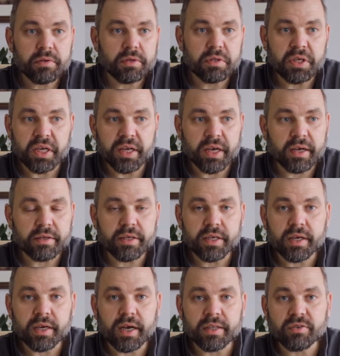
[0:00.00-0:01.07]
jeder,
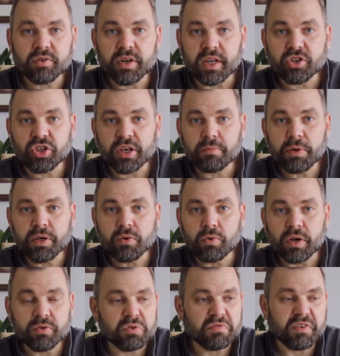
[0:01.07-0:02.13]
jeder kann so ein Ansteckmikro,
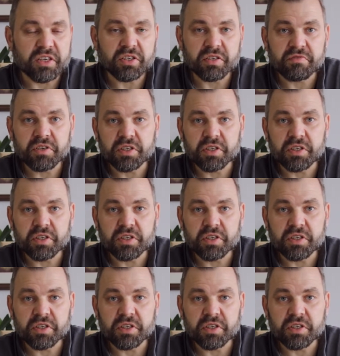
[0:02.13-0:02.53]
also ich weiß nicht,